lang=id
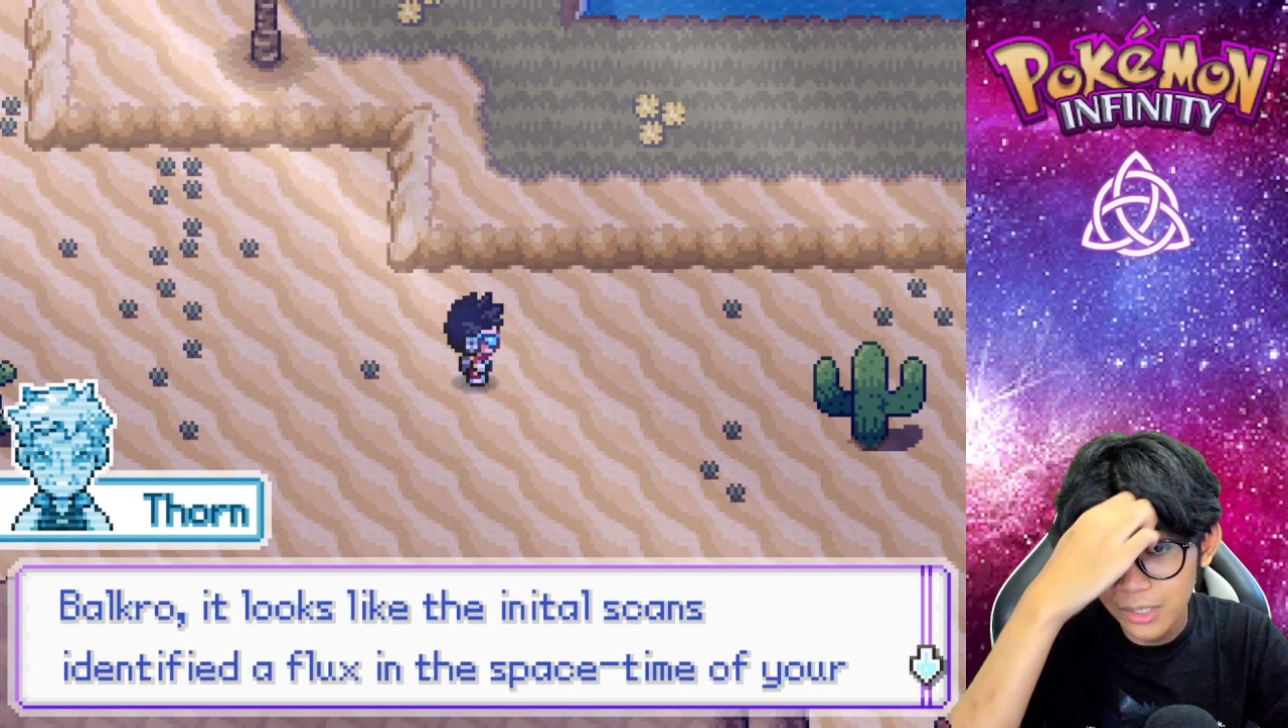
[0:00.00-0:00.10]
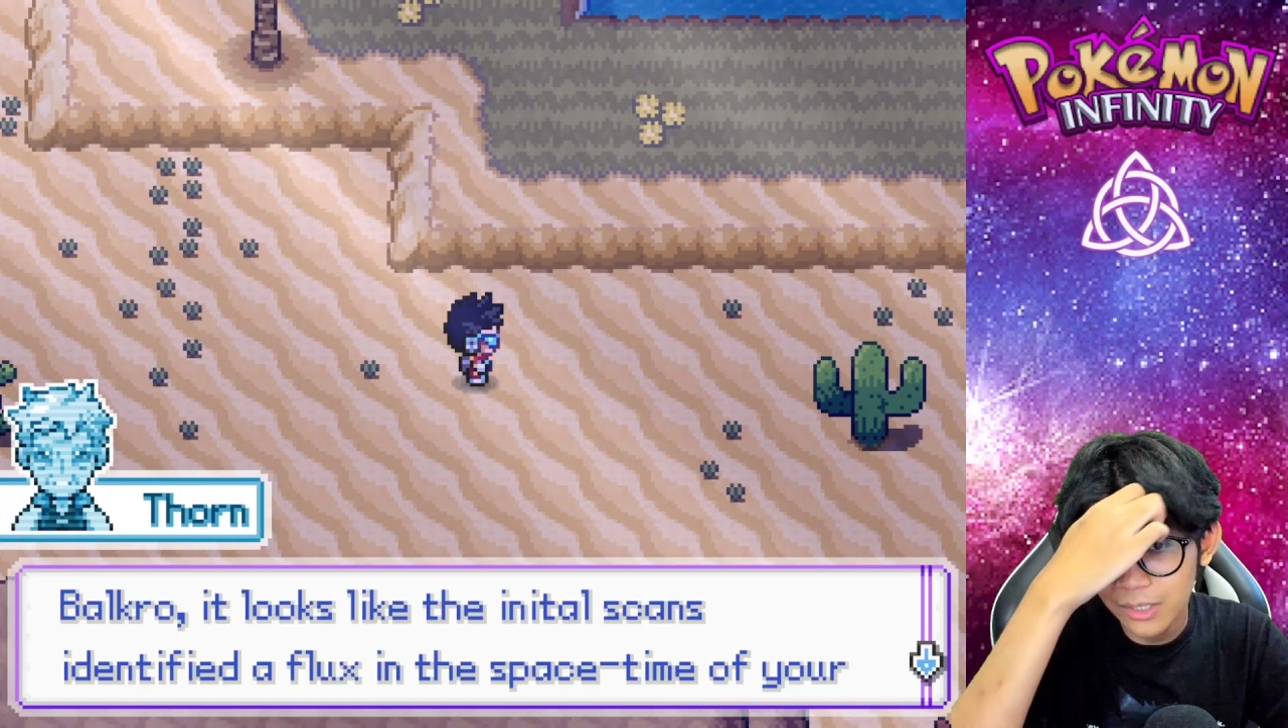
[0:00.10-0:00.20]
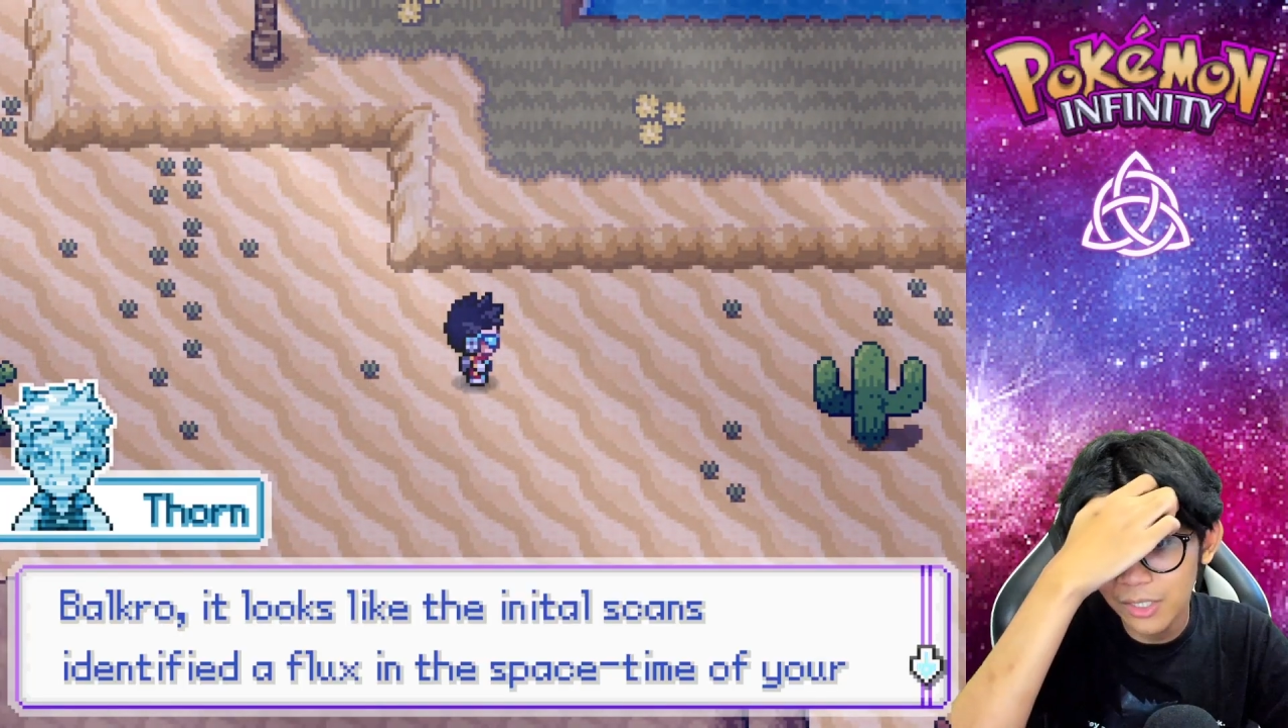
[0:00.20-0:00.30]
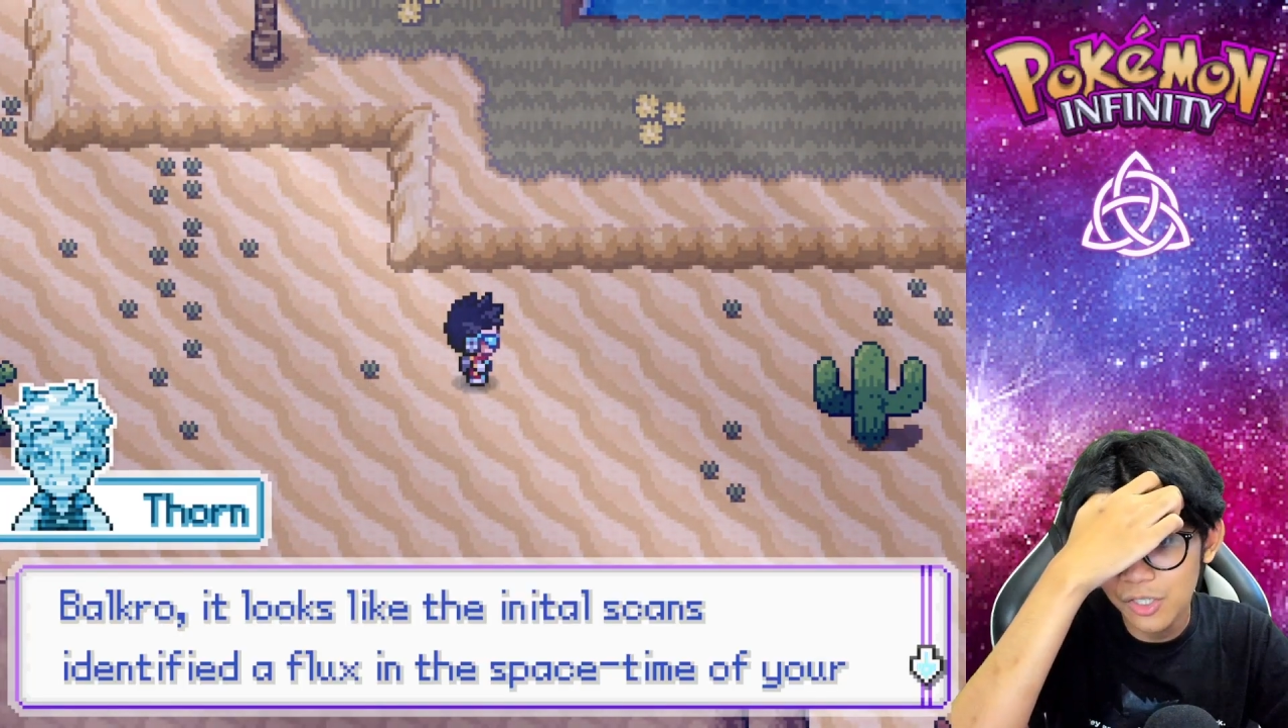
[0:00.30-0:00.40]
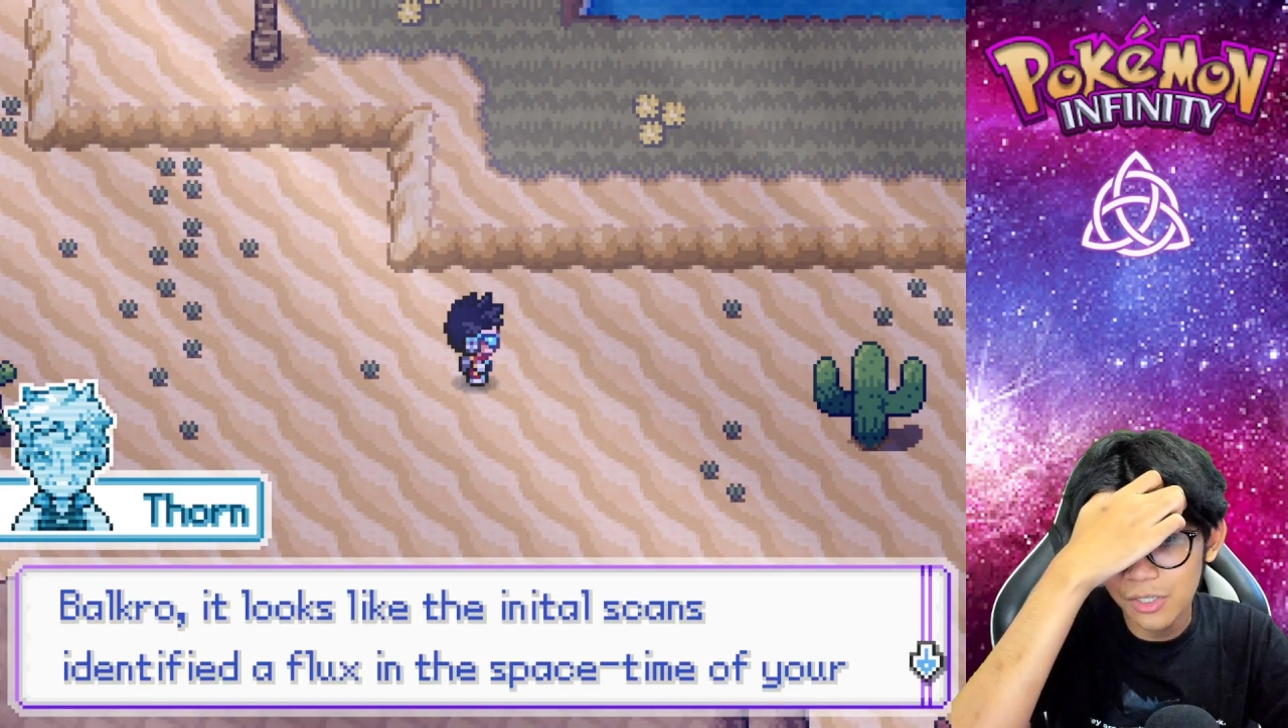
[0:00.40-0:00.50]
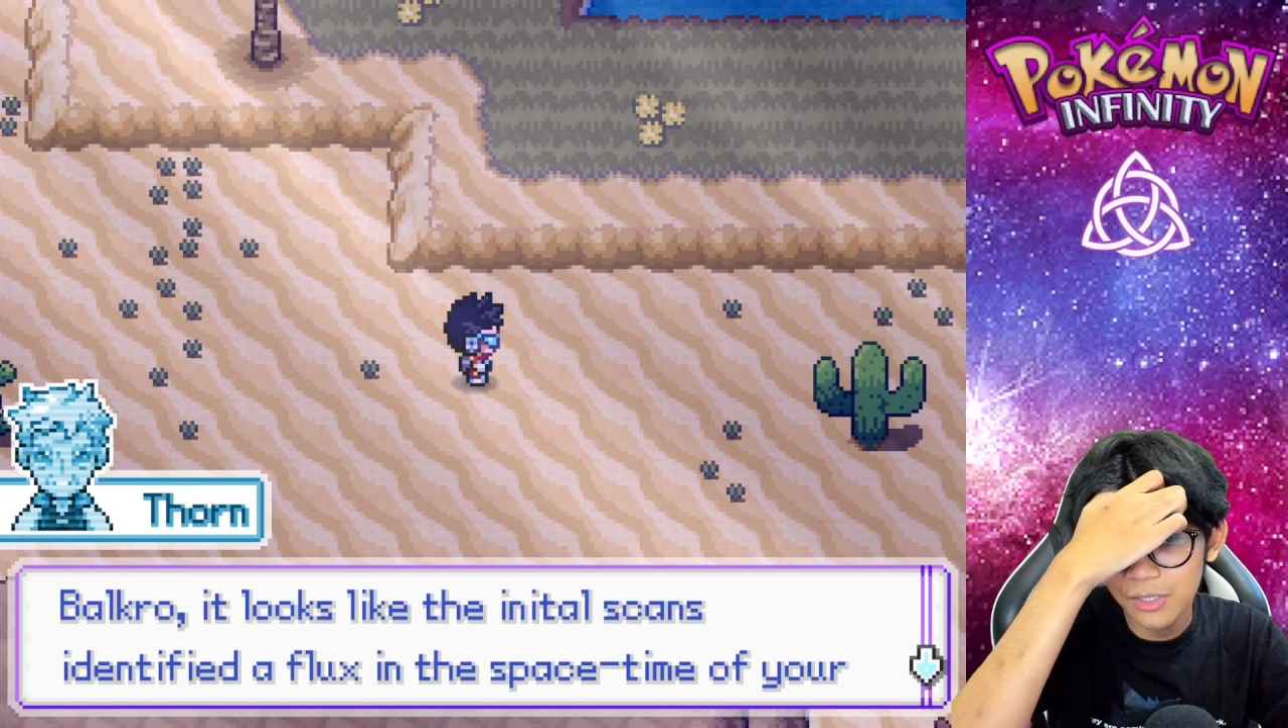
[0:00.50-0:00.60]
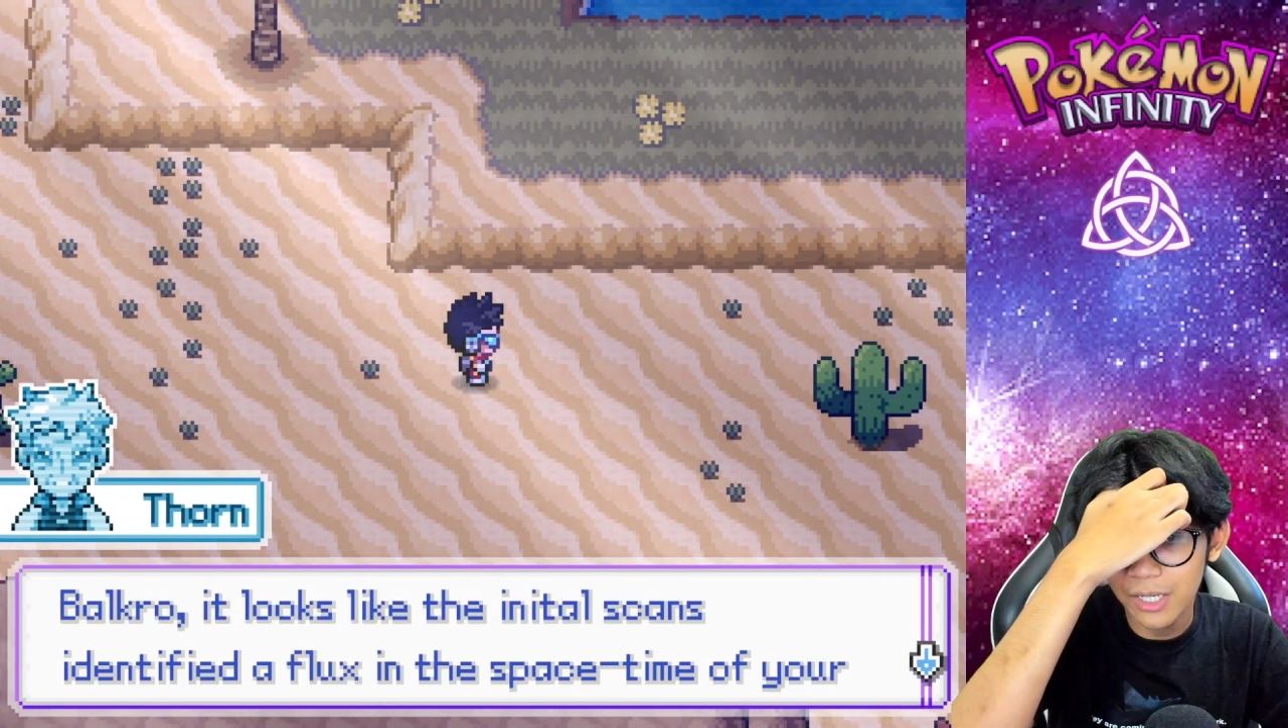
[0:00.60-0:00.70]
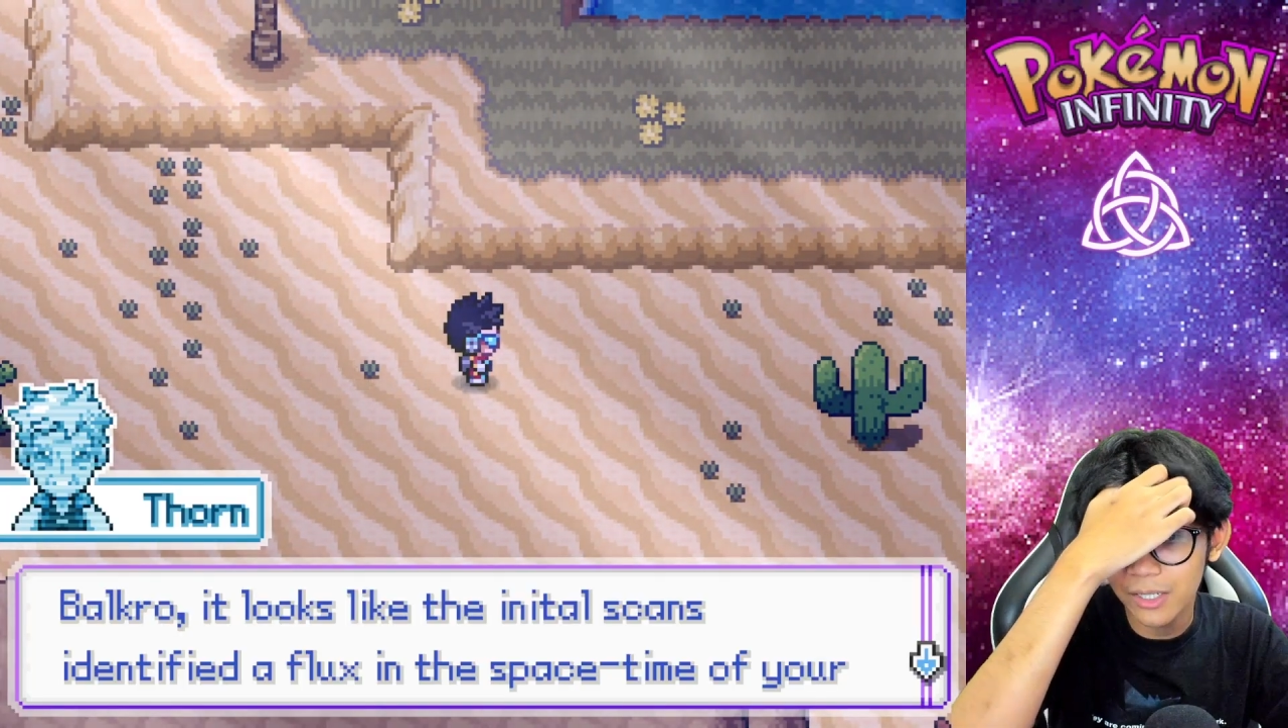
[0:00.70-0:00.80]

like the initial scan